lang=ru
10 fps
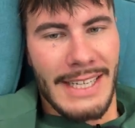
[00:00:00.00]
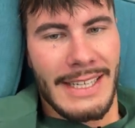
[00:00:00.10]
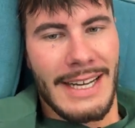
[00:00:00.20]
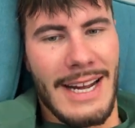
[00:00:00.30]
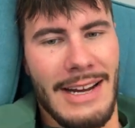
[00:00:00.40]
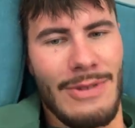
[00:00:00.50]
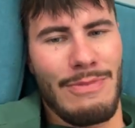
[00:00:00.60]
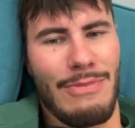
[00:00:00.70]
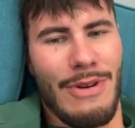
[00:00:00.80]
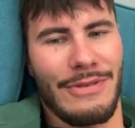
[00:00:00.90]
Какая
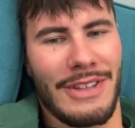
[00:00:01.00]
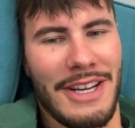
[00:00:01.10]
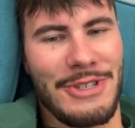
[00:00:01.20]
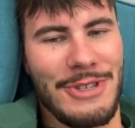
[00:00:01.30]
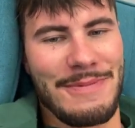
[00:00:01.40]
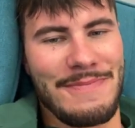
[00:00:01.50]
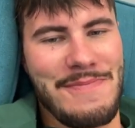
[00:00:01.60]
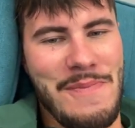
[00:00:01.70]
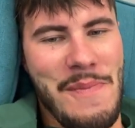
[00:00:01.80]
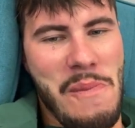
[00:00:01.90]
любовь, ты о чем?